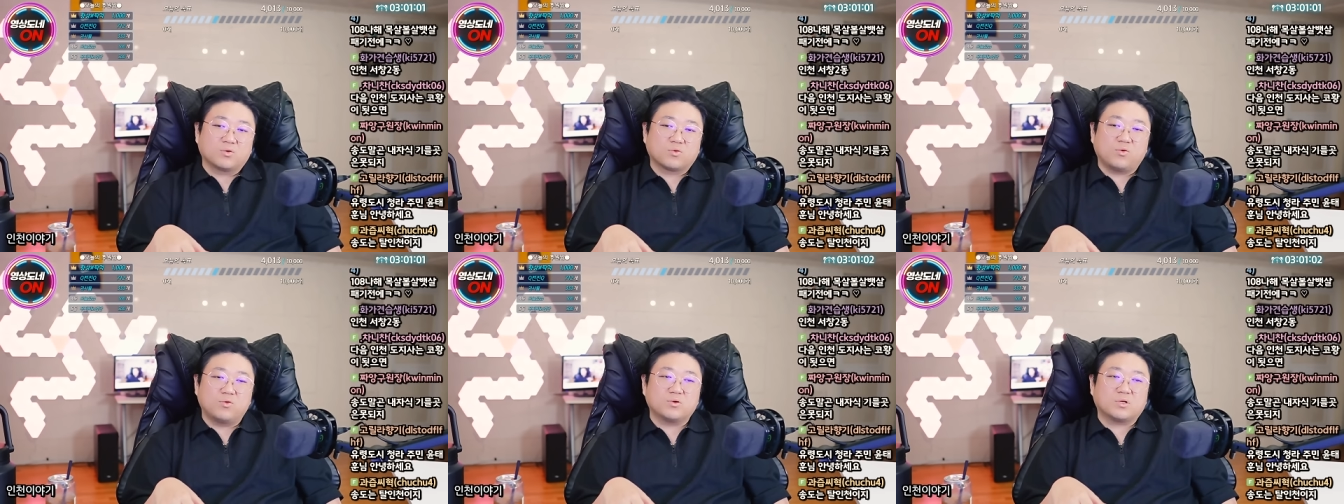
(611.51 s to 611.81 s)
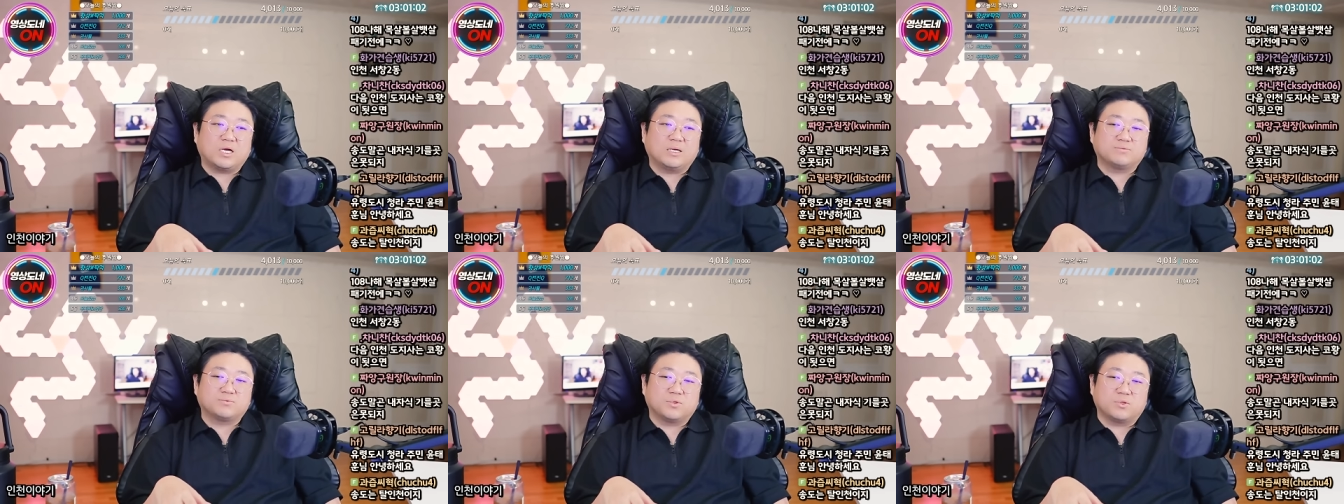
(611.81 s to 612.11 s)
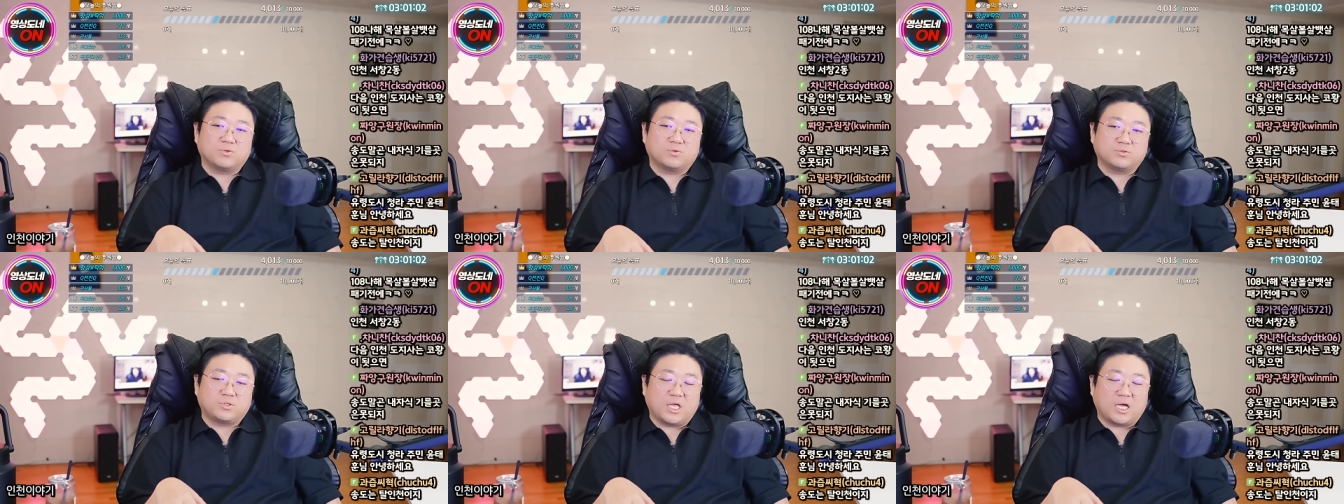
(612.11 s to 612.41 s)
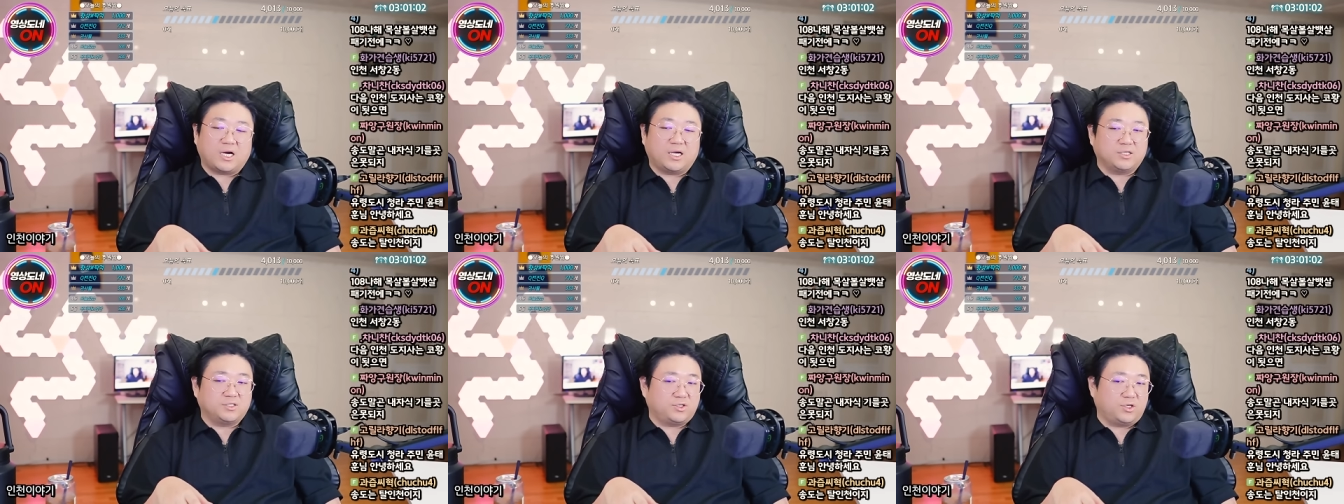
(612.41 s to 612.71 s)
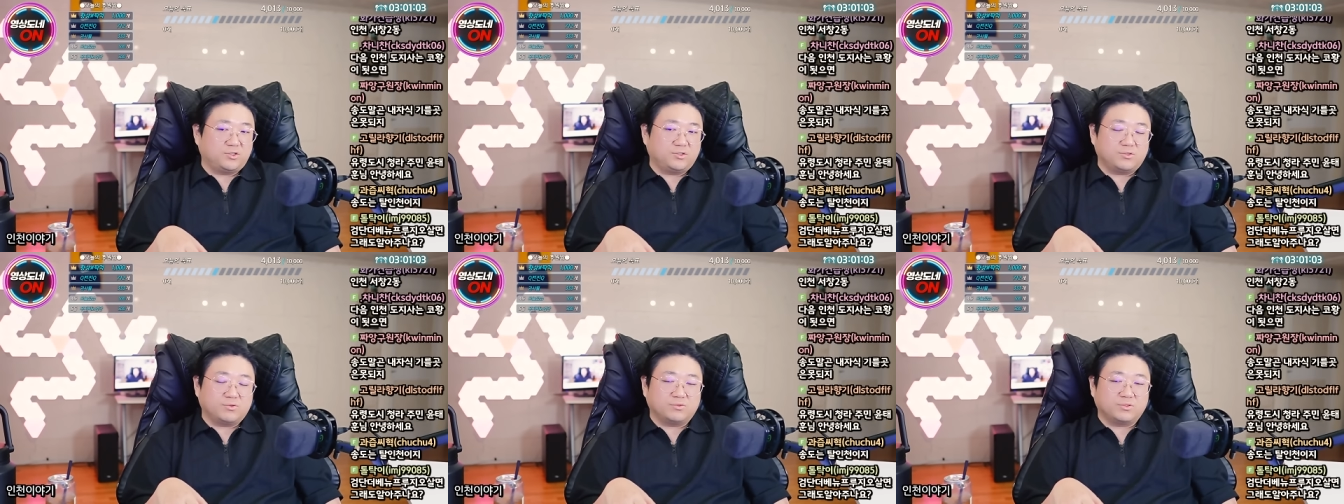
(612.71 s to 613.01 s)
꼴값 떨고 대가리
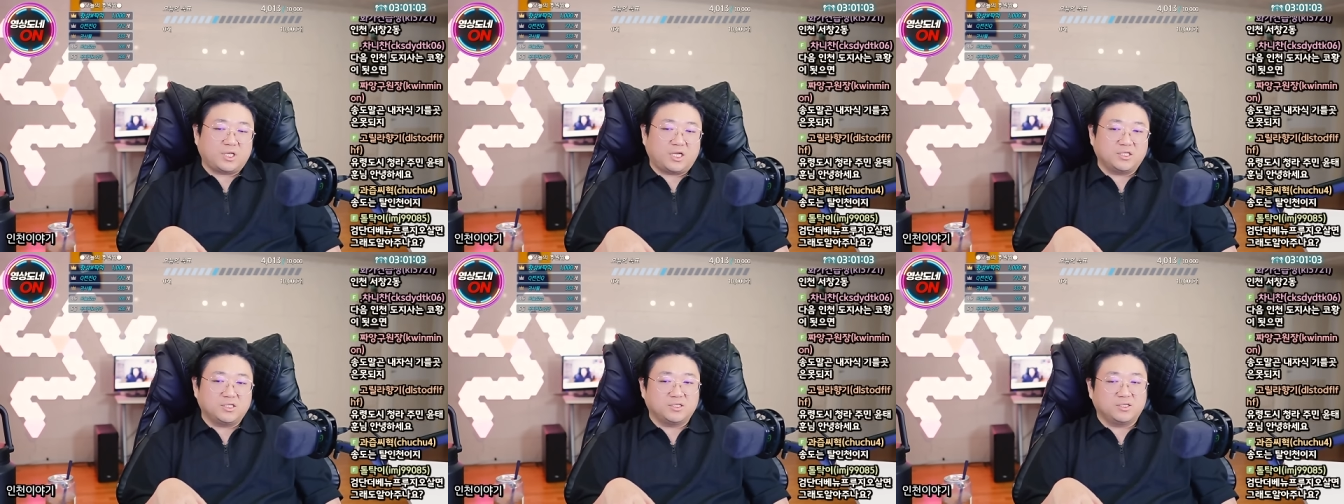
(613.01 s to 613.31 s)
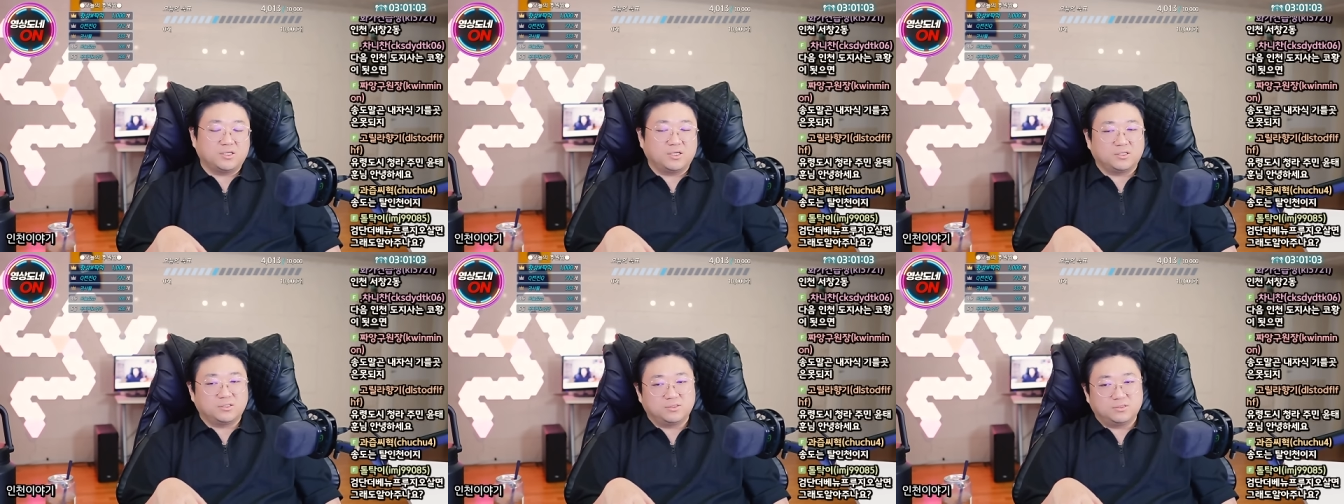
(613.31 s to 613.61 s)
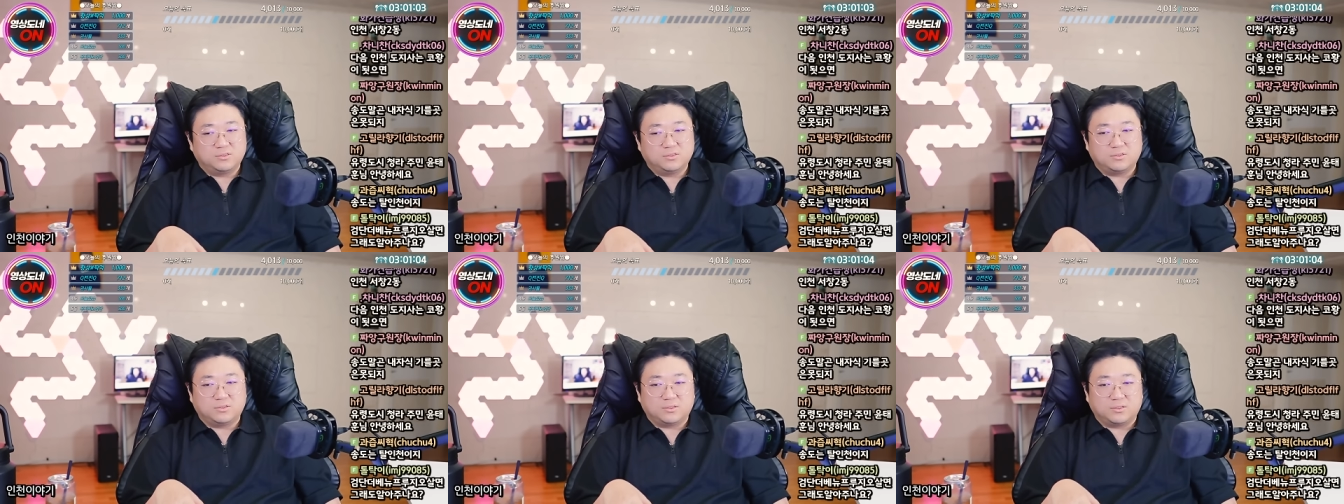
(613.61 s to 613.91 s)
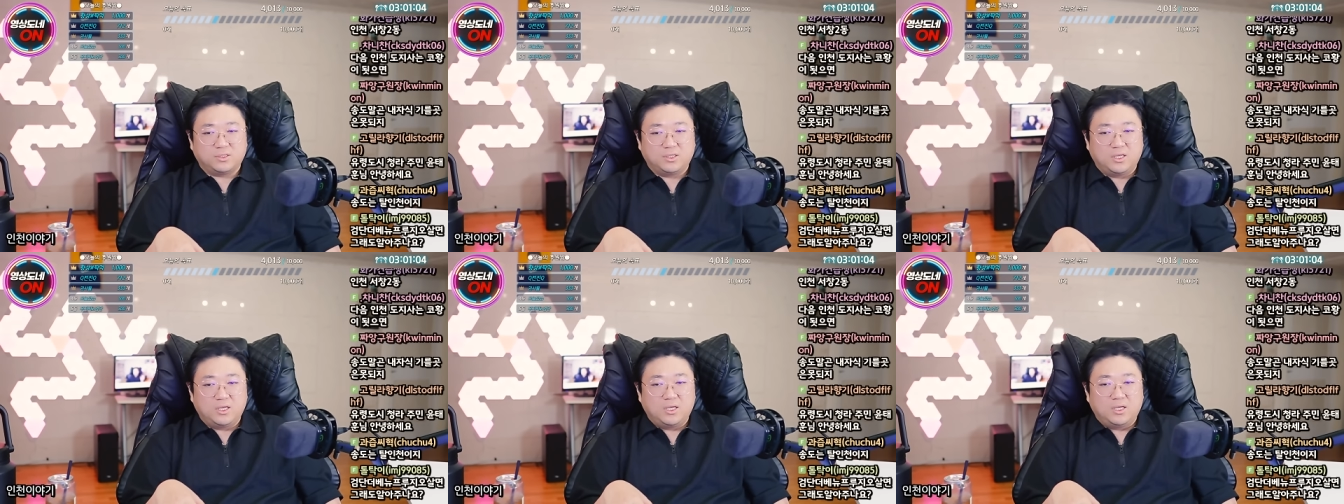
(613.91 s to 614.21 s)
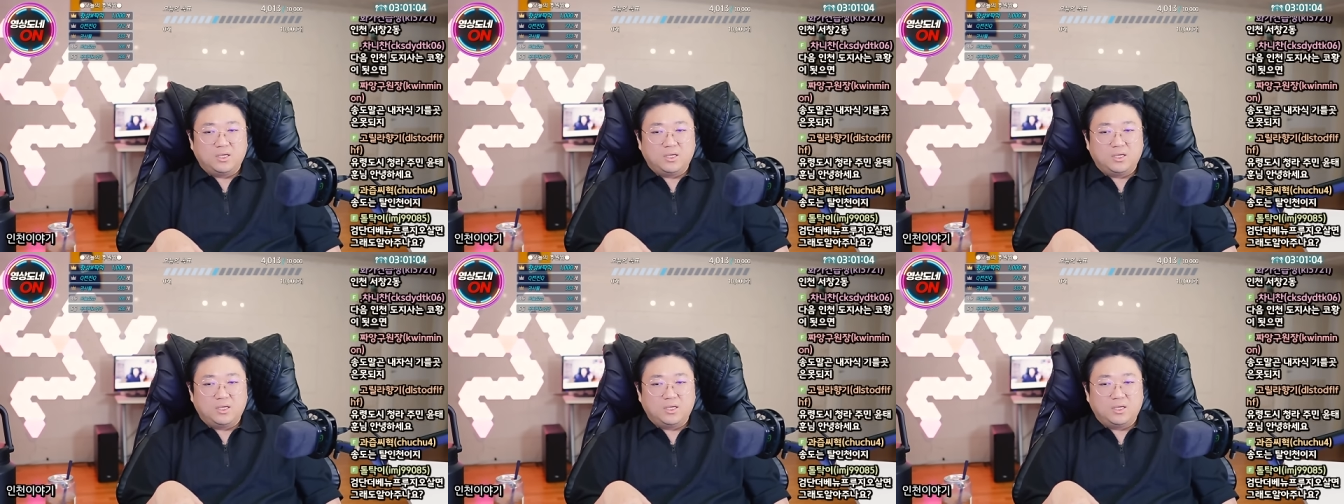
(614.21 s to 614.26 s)
쳐들고 다니기에는